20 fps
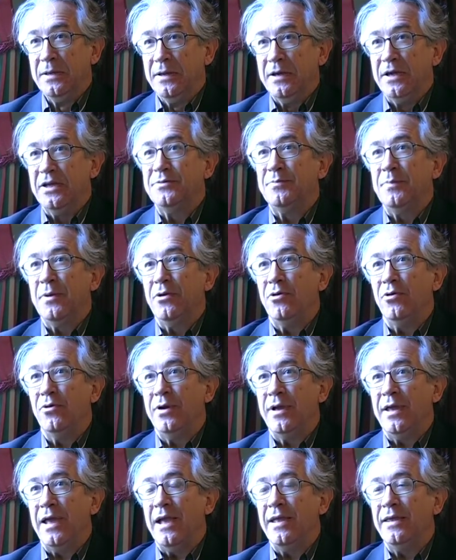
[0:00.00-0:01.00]

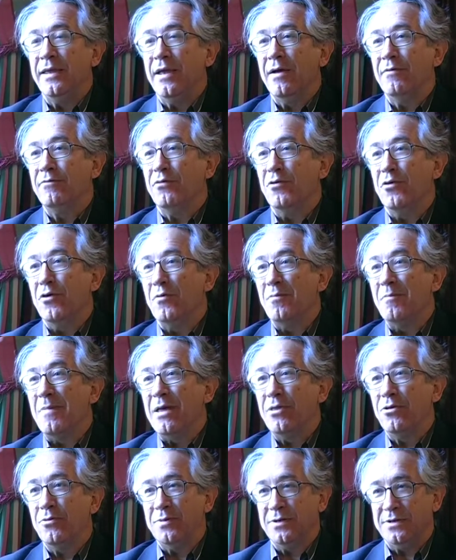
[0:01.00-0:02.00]
espero que haya
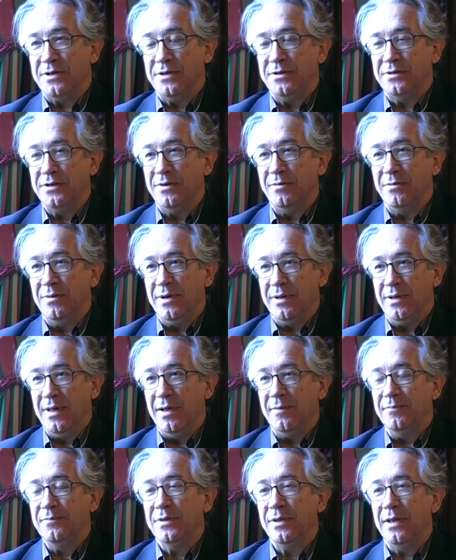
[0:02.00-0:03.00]
formado mi
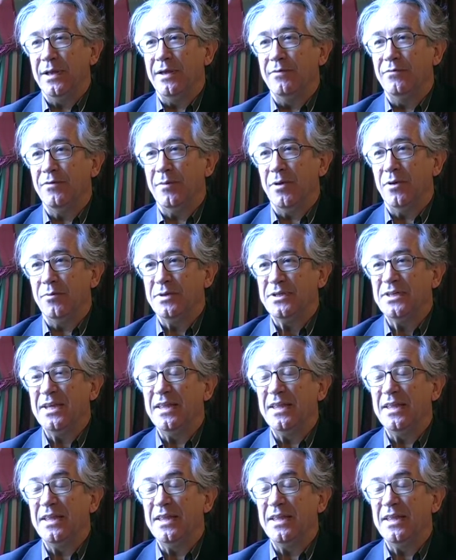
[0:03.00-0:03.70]
sensibilidad haya formado mis